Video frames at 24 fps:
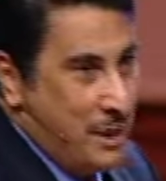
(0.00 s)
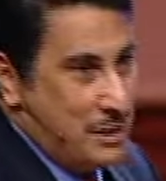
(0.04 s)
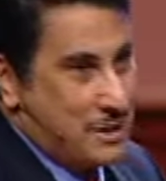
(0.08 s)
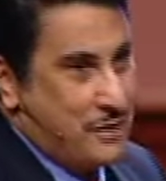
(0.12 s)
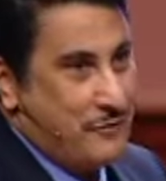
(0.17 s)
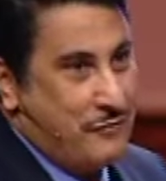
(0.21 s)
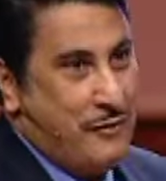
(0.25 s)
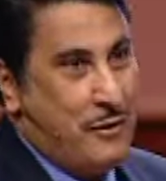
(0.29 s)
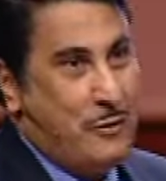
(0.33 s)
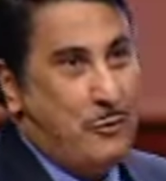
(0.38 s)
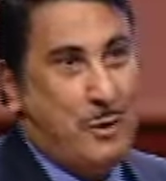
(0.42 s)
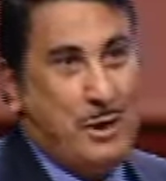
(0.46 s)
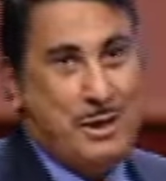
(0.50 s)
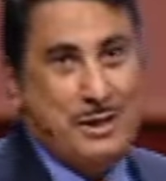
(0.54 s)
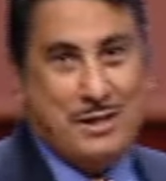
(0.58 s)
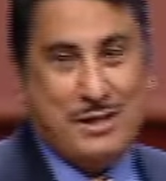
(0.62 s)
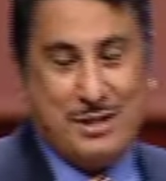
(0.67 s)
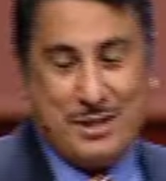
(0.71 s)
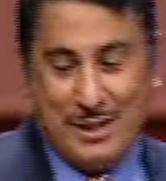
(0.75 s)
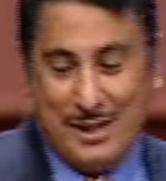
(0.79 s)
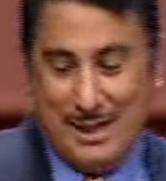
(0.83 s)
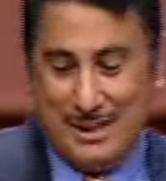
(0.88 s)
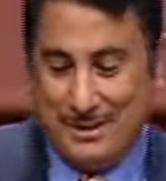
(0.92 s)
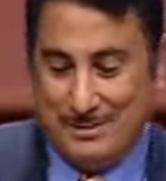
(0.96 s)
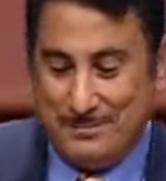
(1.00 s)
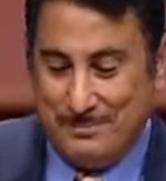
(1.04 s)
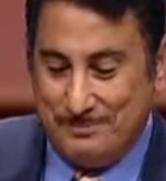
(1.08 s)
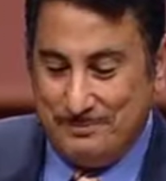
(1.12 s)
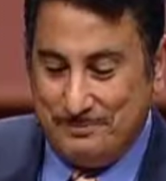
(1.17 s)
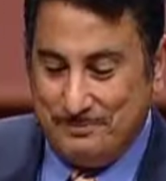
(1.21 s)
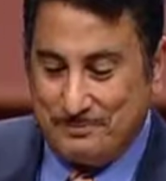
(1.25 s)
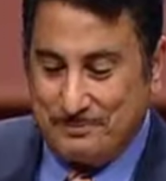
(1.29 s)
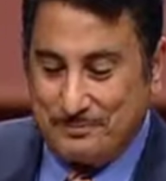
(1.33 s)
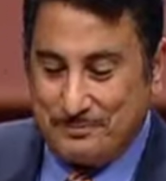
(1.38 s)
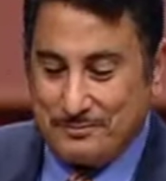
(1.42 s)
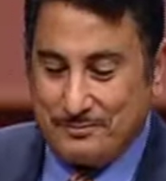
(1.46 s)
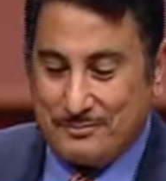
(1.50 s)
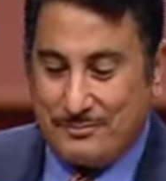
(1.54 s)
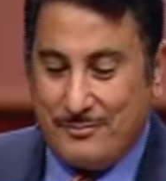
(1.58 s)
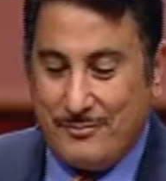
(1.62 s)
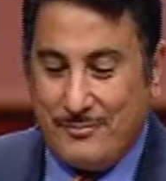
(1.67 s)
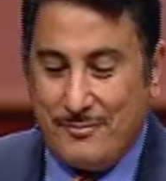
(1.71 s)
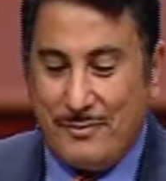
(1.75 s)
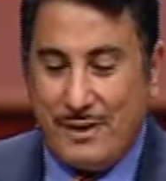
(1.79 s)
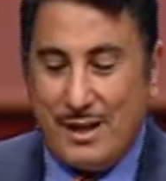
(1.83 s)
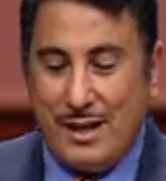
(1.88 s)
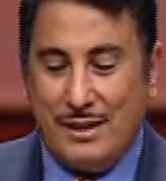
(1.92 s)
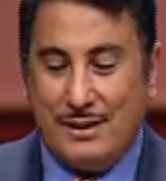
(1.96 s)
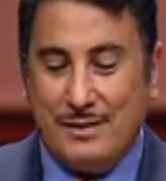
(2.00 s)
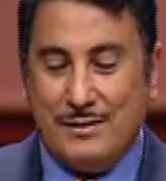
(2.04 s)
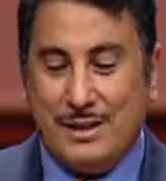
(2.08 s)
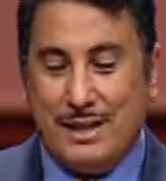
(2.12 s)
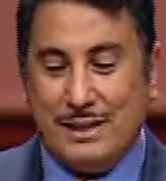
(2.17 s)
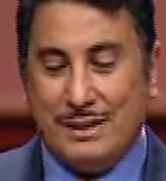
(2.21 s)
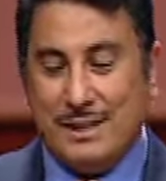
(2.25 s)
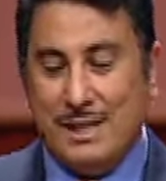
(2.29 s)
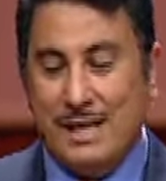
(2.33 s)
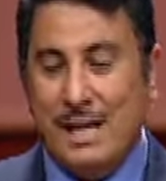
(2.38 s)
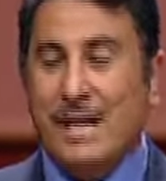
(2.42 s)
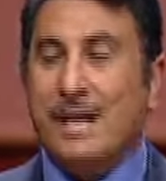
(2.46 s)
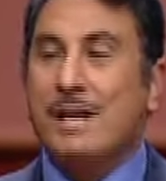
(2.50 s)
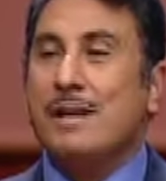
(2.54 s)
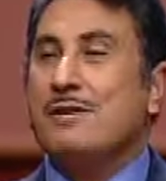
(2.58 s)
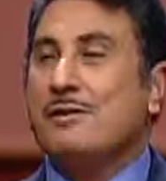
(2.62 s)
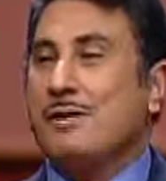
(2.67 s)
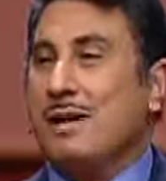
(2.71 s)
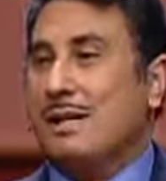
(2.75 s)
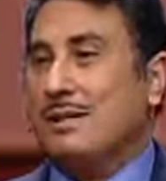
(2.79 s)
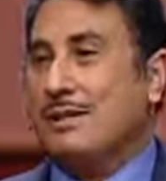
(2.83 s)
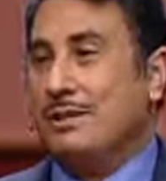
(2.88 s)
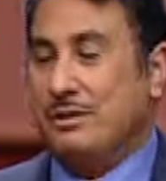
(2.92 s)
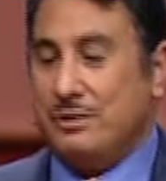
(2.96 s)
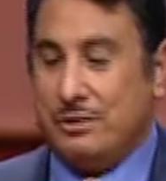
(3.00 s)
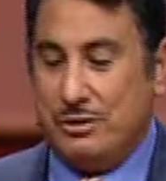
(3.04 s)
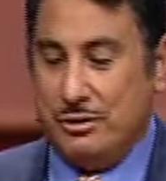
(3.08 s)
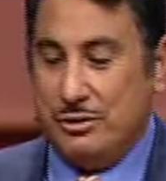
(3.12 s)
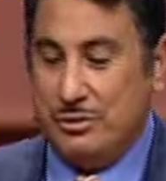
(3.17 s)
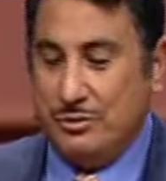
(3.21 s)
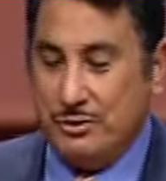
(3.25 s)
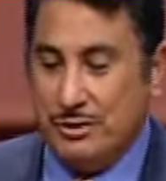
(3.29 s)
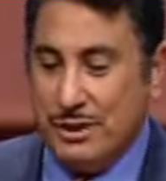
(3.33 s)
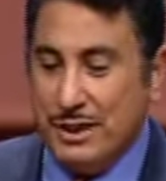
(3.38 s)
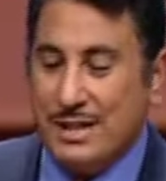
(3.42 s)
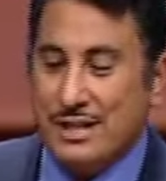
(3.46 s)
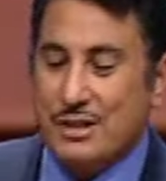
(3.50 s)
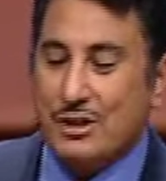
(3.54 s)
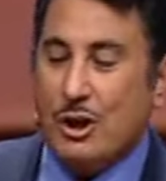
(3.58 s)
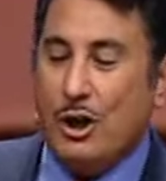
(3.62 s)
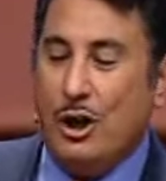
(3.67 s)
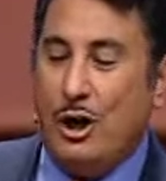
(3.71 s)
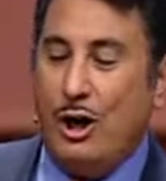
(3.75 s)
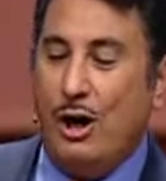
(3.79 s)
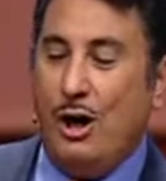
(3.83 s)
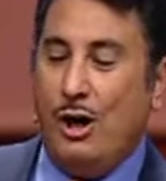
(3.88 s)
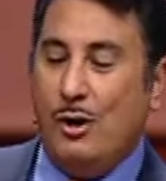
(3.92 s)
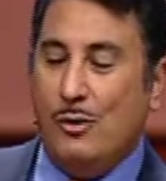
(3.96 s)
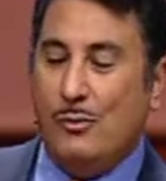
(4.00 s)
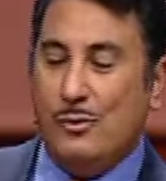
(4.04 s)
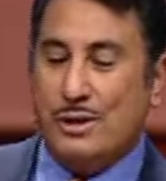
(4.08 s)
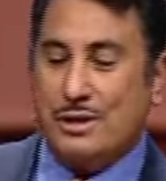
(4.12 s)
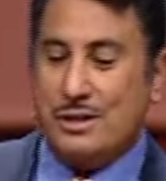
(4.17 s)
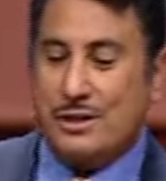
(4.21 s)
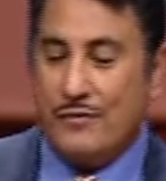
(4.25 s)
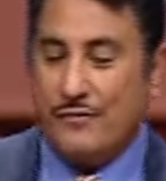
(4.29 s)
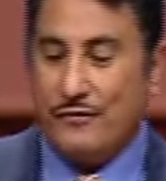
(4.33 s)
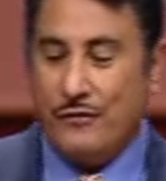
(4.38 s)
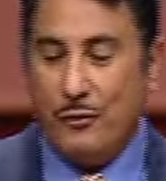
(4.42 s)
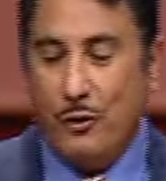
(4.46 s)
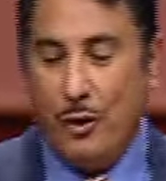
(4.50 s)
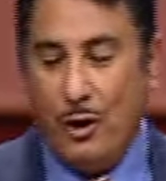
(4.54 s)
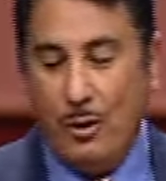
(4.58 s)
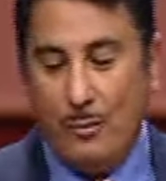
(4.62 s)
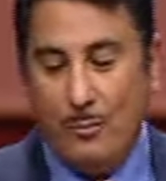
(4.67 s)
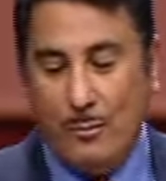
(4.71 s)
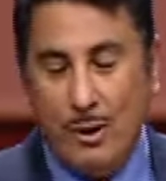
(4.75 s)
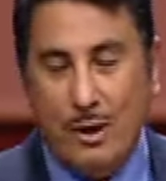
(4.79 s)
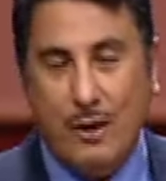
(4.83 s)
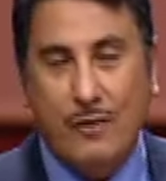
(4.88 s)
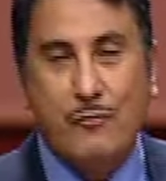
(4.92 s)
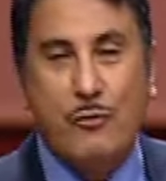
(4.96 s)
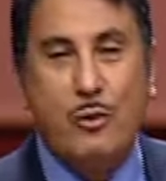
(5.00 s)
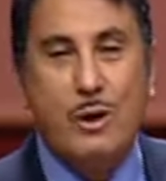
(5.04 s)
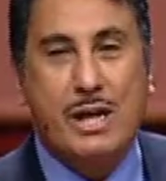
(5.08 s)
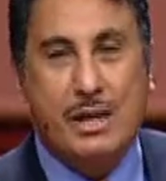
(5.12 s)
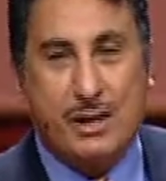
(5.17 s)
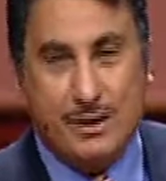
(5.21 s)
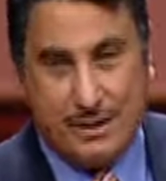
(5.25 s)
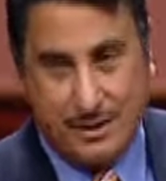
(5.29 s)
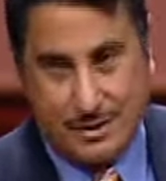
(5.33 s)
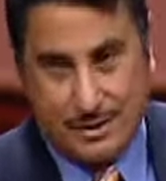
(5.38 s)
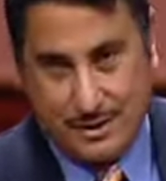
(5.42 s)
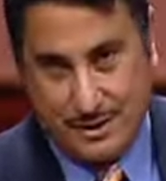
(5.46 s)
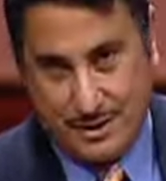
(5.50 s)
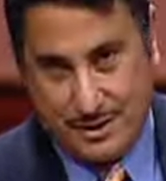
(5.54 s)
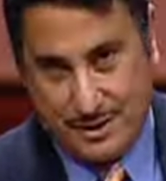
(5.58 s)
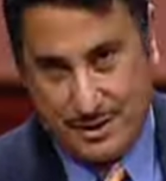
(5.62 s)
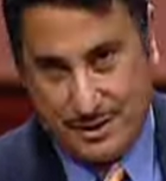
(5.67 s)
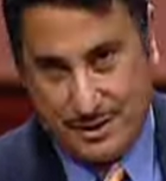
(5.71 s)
دنماركي مره قال انه عدم الاعتراف بالجميل دايما بيكون ضعف